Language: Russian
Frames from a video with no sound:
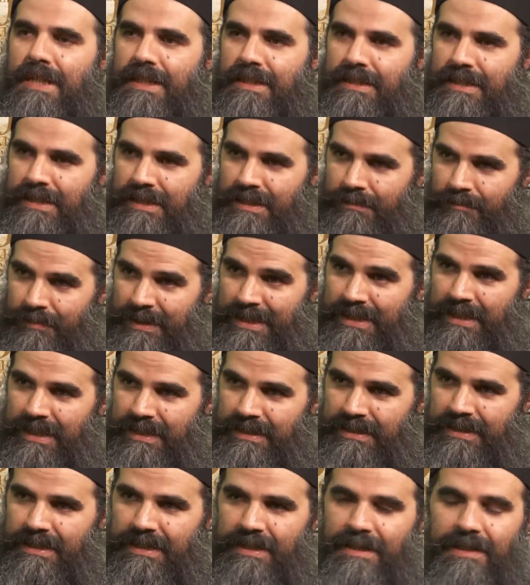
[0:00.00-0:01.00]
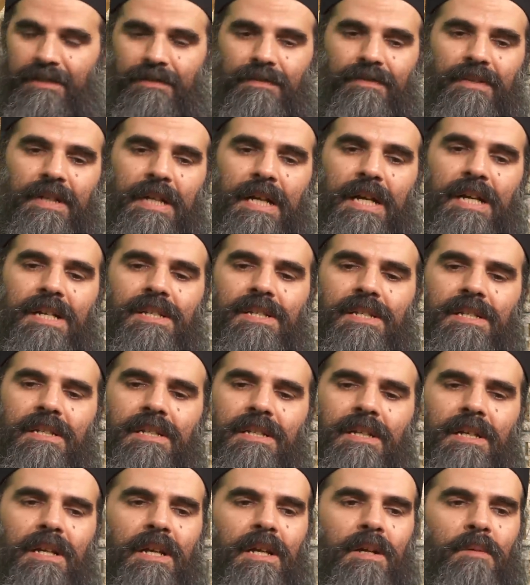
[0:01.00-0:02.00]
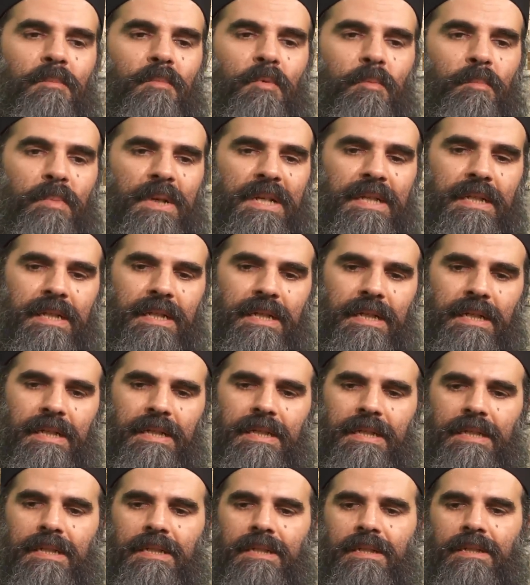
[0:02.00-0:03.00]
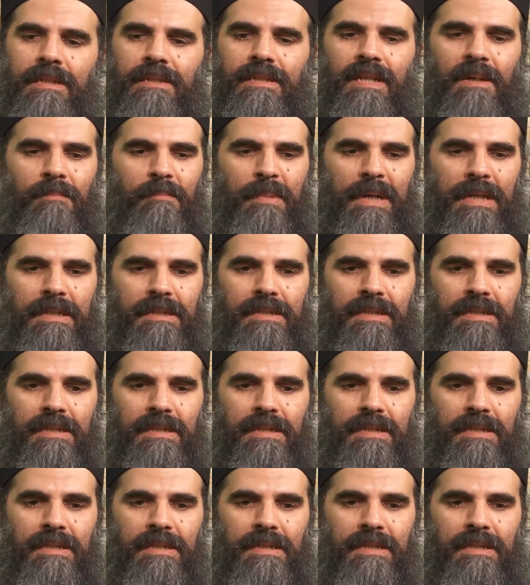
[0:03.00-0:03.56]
Это очень краткая и емкая фраза, которая